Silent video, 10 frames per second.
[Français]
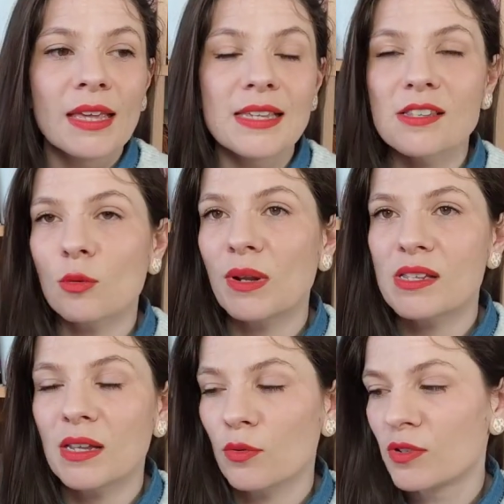qui semble
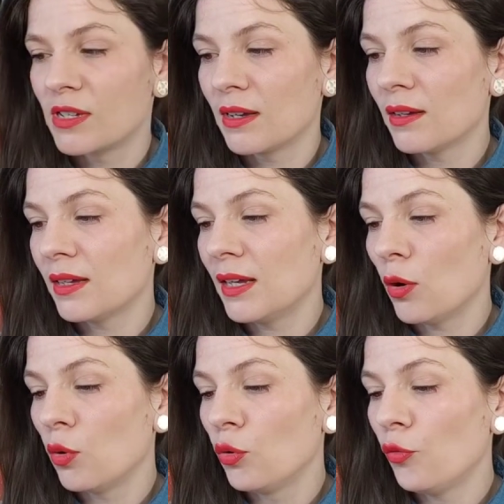assez ancien, et
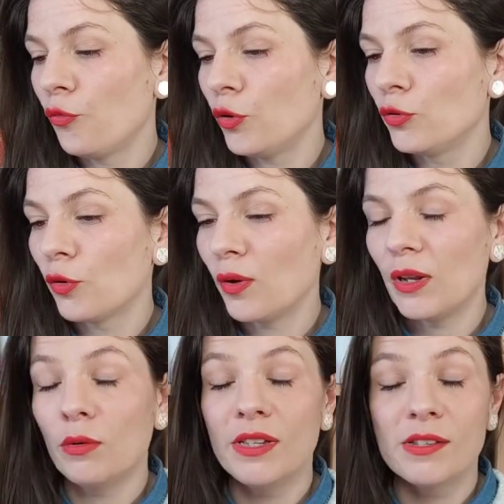en le feuilletant et
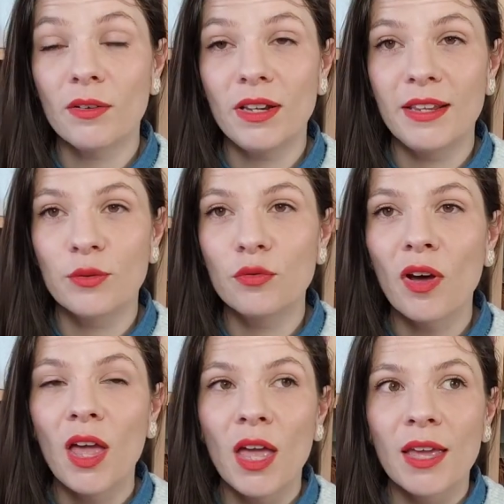le lisant, il découvre